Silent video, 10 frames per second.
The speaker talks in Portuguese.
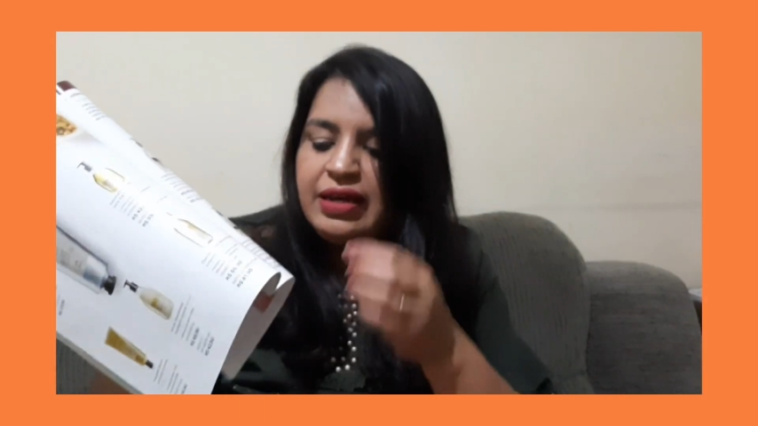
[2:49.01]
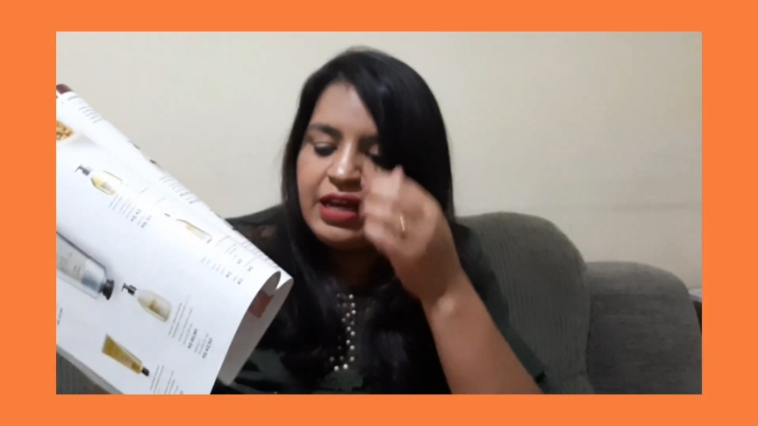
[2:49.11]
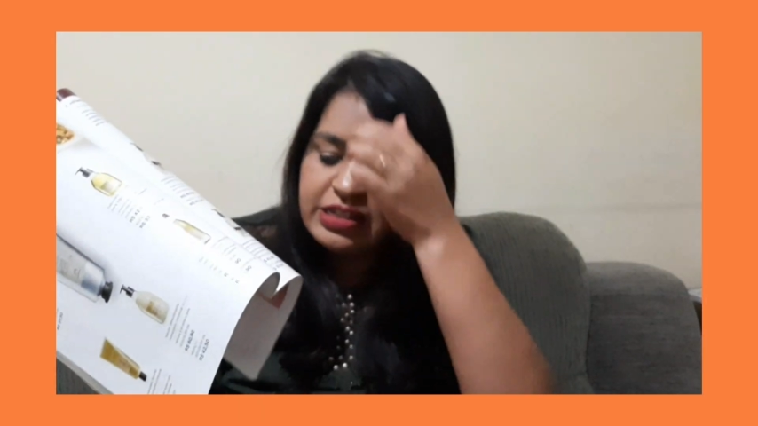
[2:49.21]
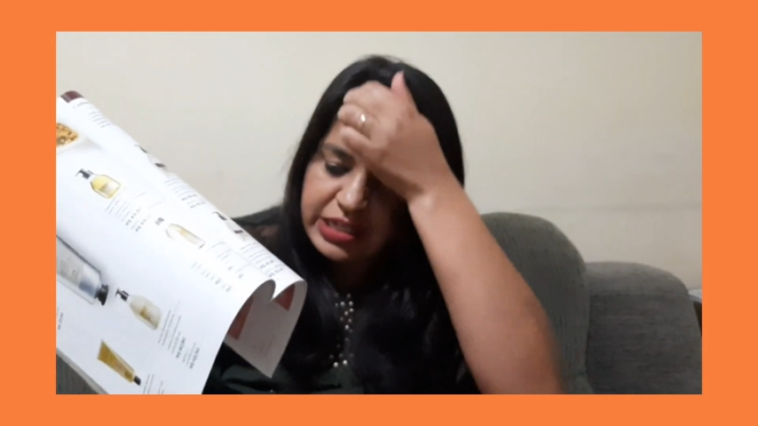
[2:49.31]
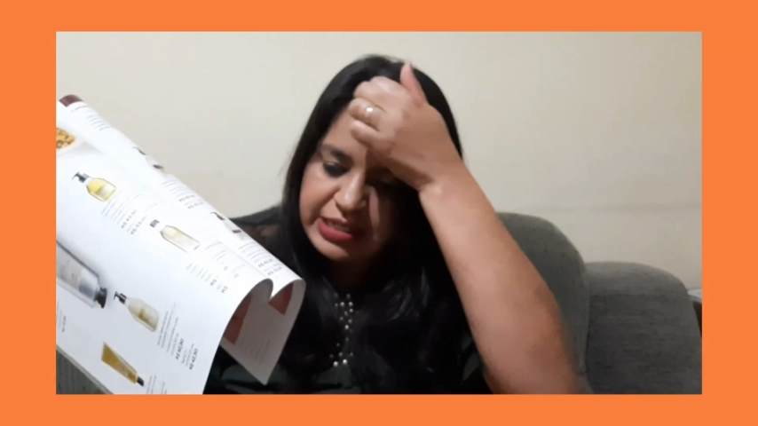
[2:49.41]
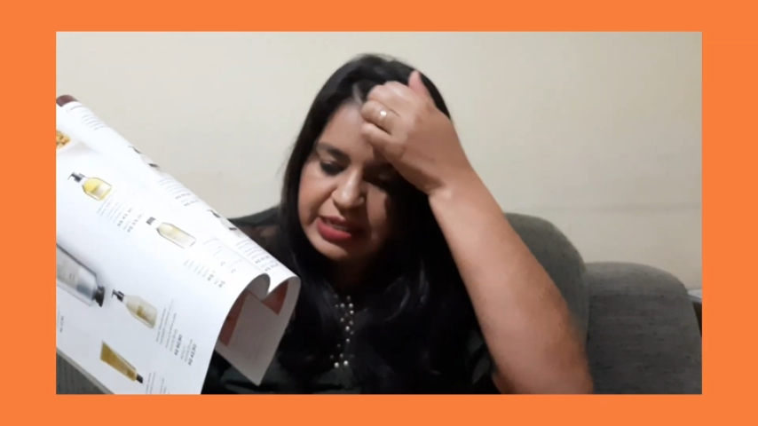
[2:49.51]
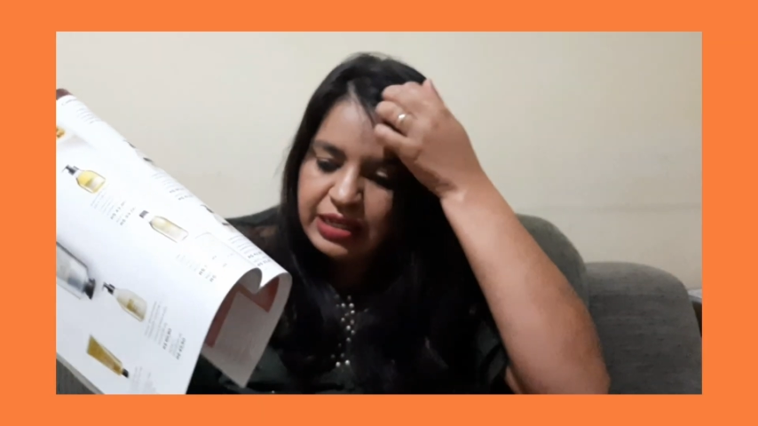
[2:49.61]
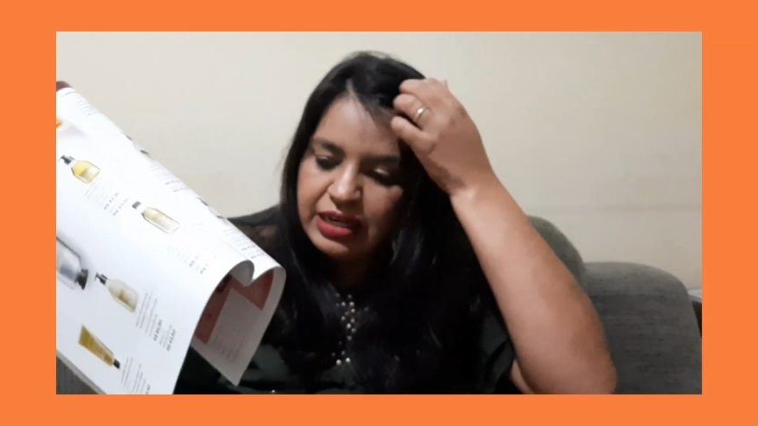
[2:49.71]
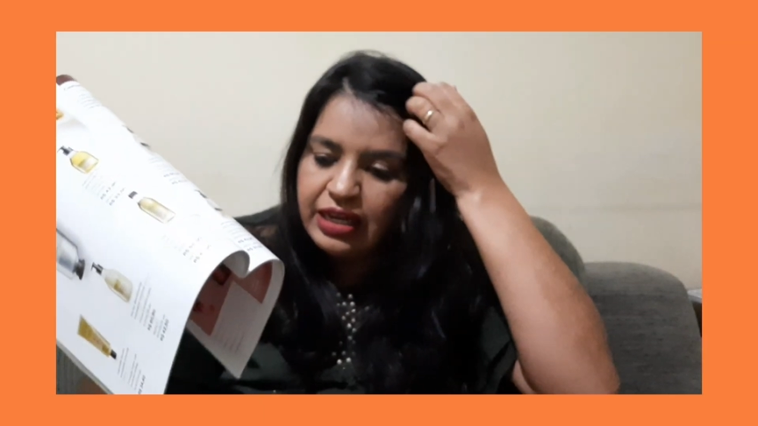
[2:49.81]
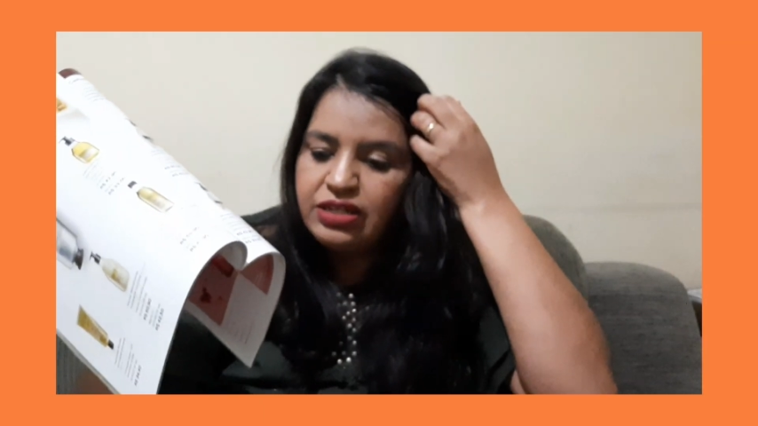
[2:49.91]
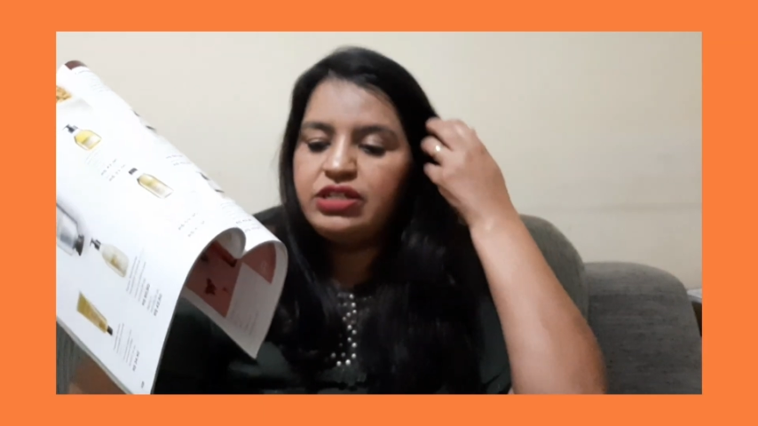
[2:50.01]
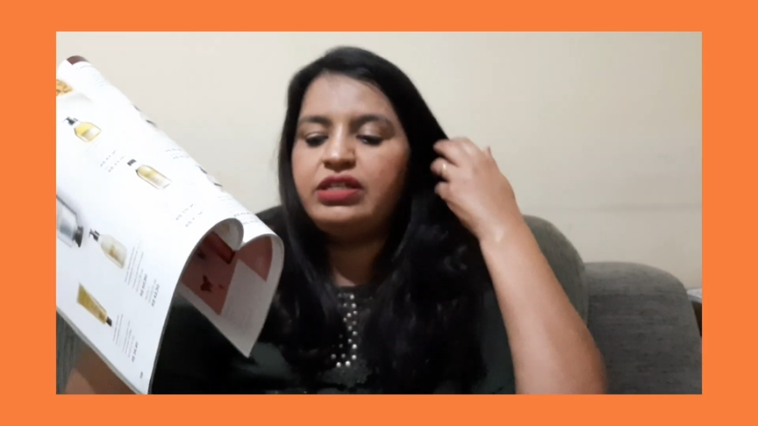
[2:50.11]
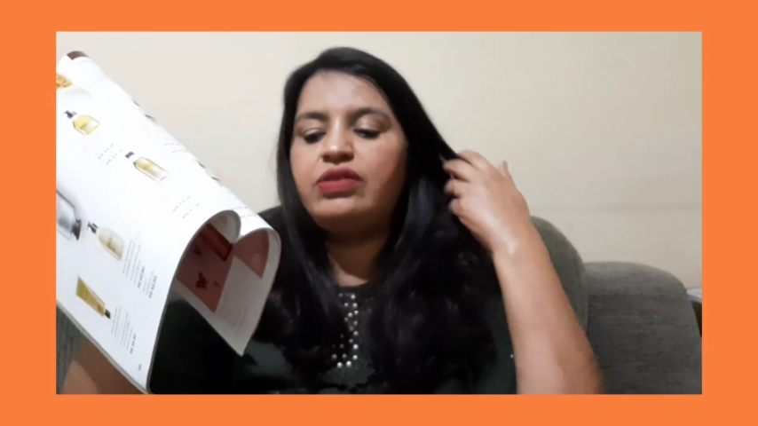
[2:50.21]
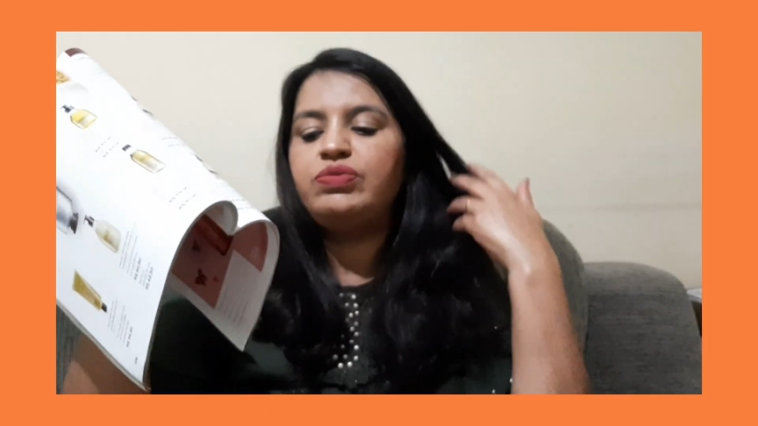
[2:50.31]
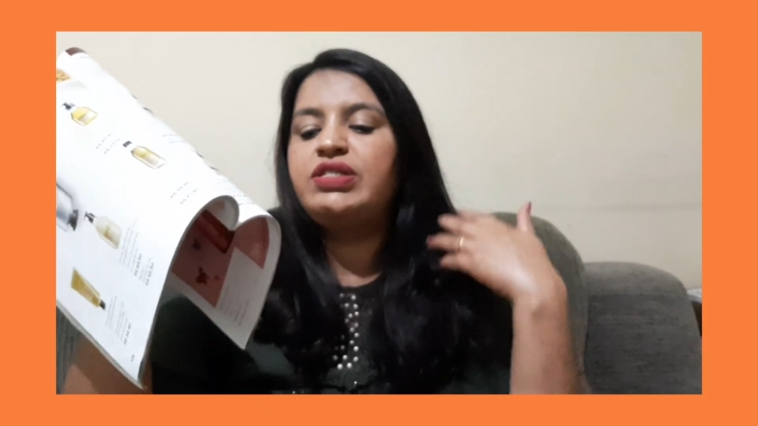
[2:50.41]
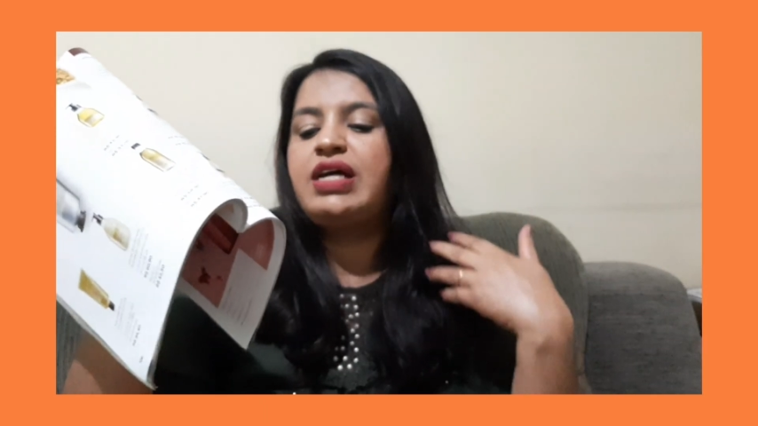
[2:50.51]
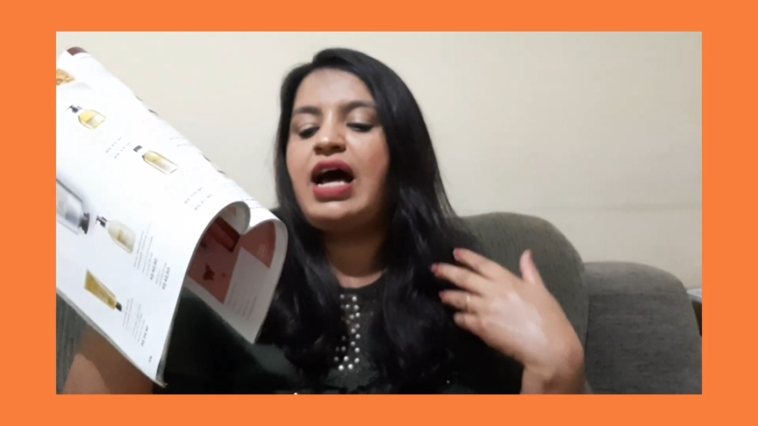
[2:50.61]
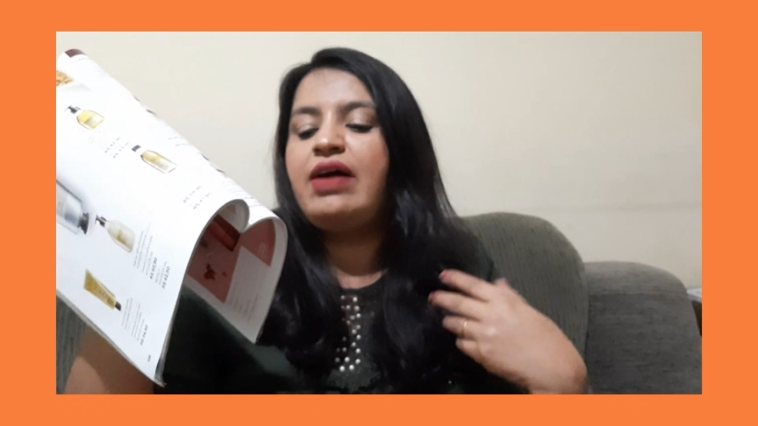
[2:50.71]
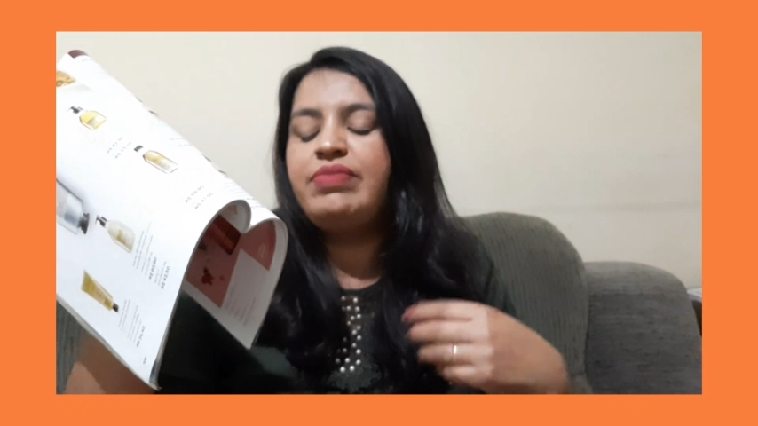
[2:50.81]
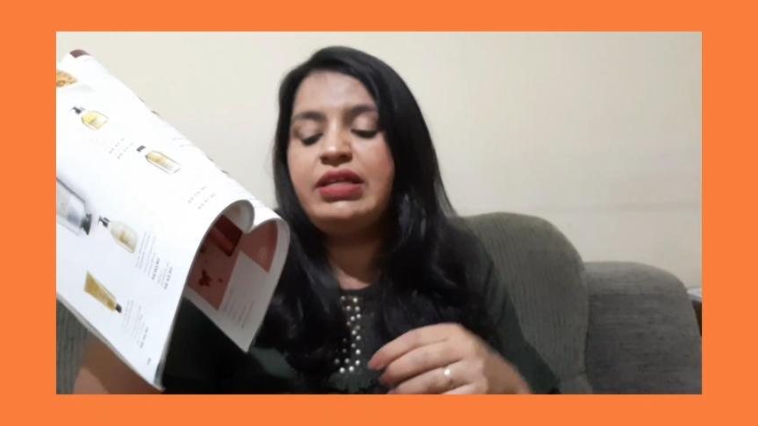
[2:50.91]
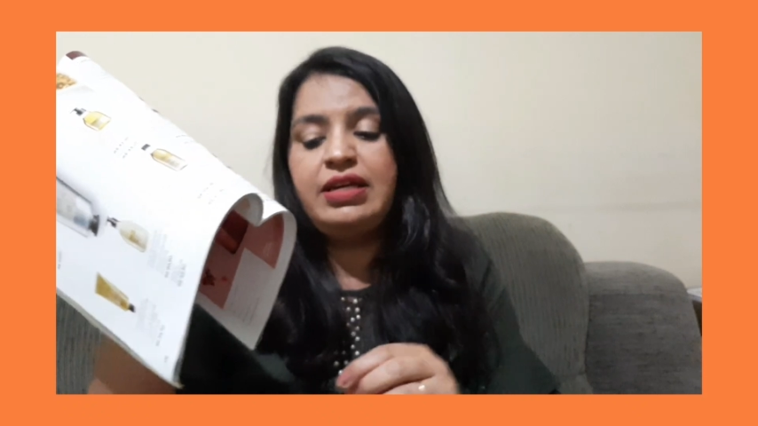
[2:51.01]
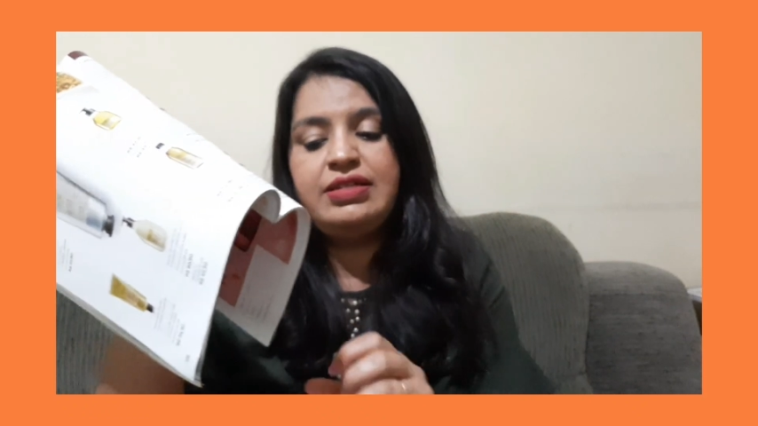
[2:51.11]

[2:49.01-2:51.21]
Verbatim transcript: às vezes a cliente não sabe, né?